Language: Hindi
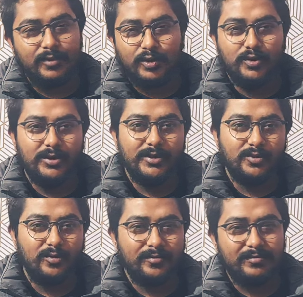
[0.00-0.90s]
दो सौ तीन
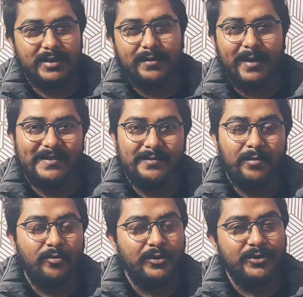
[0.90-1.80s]
सौ तक
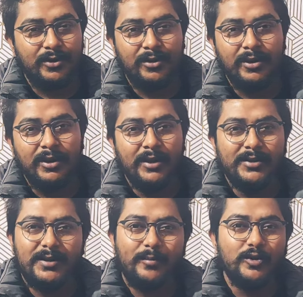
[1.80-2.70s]
मैक्सिमम विड्रॉल
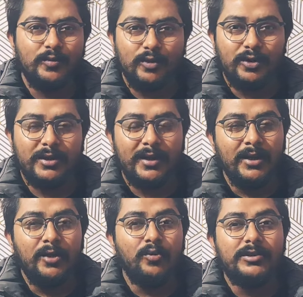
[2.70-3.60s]
सब कुछ स्मूथ होता है
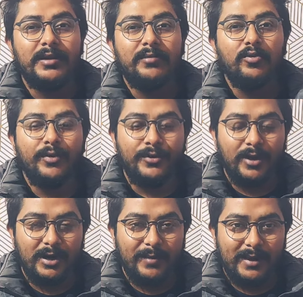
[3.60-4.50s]
उसके बाद आपको
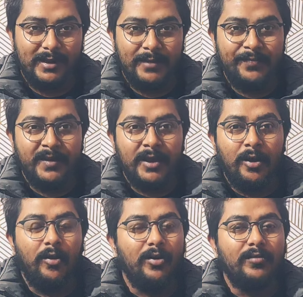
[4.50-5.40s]
विड्रॉल नहीं मिलता है
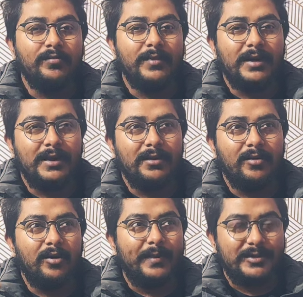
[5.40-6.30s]
और मैंने
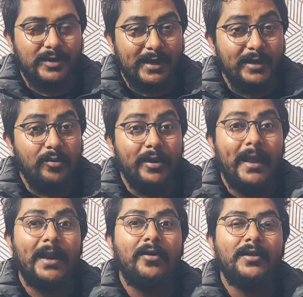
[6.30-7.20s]
और भी सुना है कि वो लोग
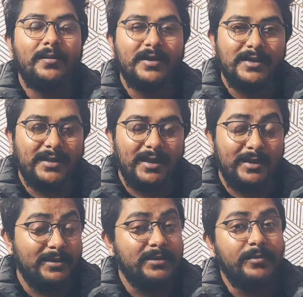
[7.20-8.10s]
एल्गोरिदम के साथ
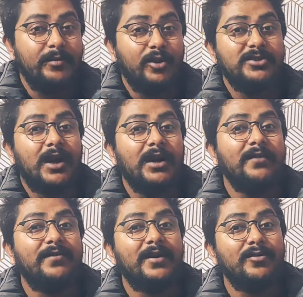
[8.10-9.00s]
खेलते हैं जैसे मैंने बोला चार्ट
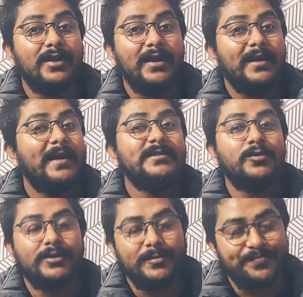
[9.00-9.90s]
डिफरेंट होता है
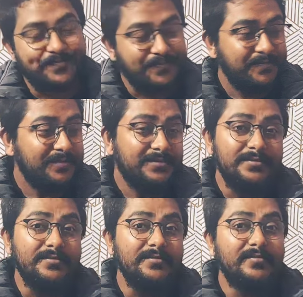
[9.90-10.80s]
कैसे होता
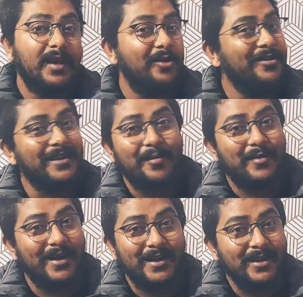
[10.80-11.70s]
है मान लो कि
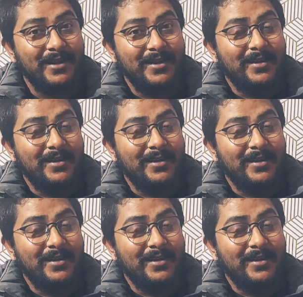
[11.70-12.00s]
आपका